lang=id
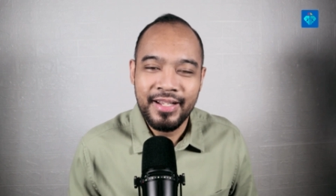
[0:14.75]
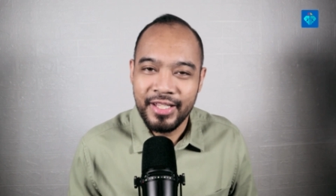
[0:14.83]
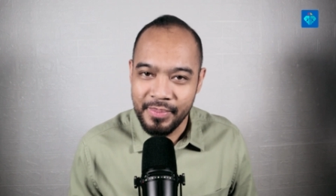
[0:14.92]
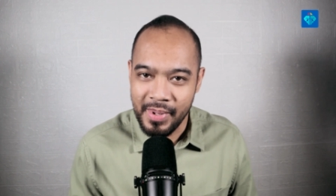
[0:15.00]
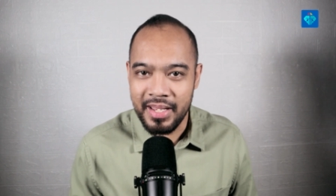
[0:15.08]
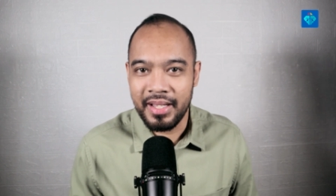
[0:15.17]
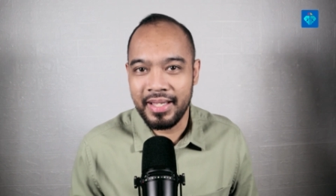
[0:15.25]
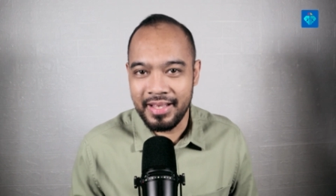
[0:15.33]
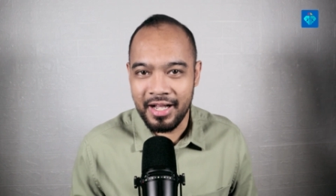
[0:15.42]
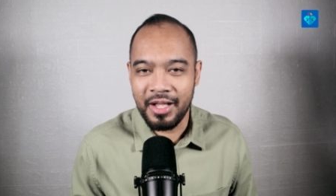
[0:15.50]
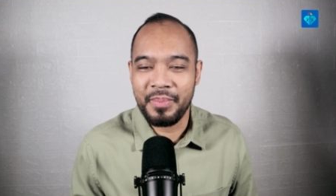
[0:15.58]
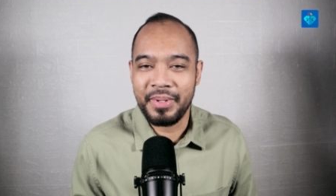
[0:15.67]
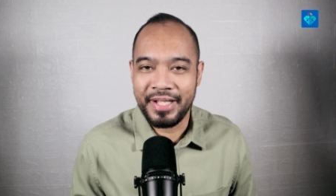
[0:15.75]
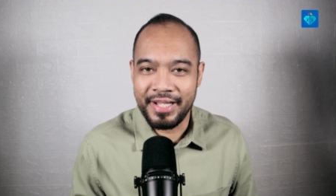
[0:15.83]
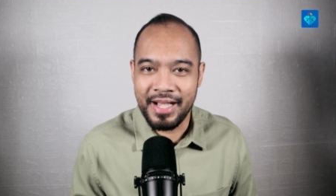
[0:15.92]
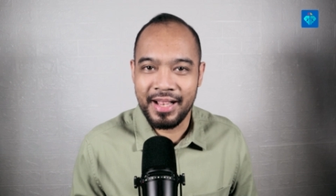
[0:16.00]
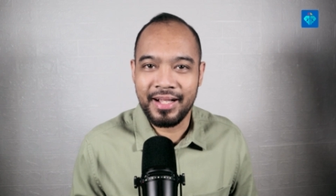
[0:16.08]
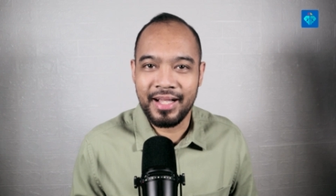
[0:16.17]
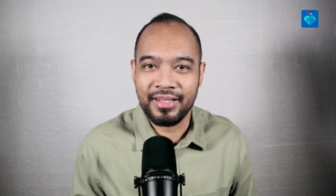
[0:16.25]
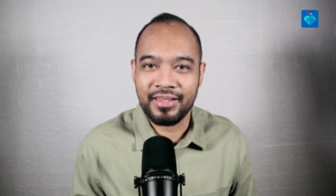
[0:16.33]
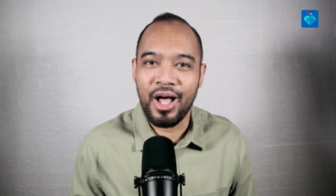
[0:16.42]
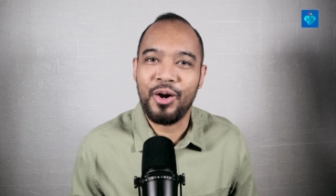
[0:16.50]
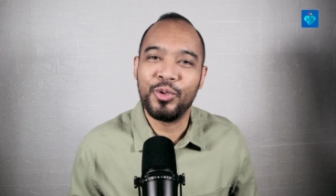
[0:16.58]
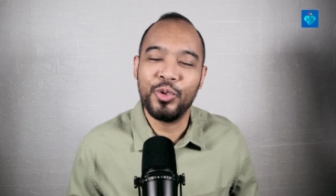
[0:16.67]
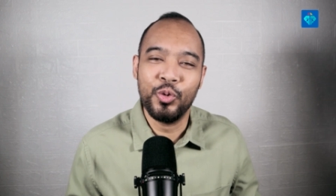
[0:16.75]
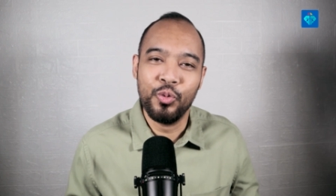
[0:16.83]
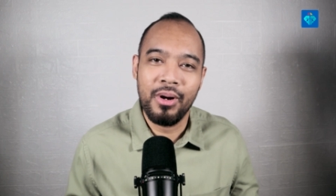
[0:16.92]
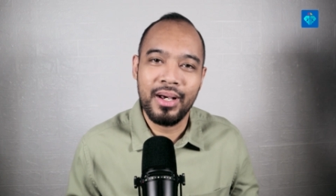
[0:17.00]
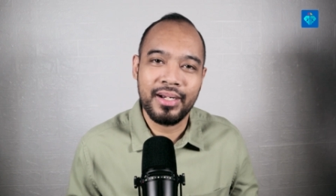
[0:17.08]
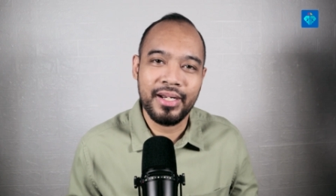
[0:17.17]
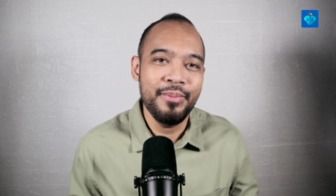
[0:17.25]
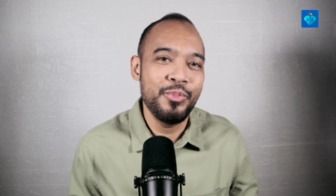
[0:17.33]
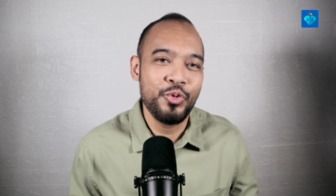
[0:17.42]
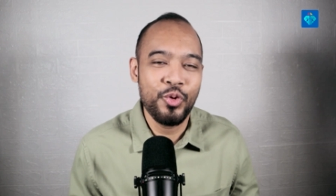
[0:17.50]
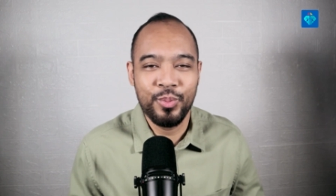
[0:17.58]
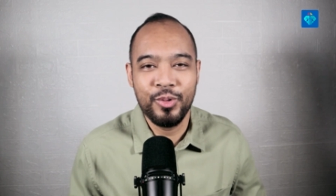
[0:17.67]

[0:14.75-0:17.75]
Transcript: di mana kita akan meninggalkan tahun 2021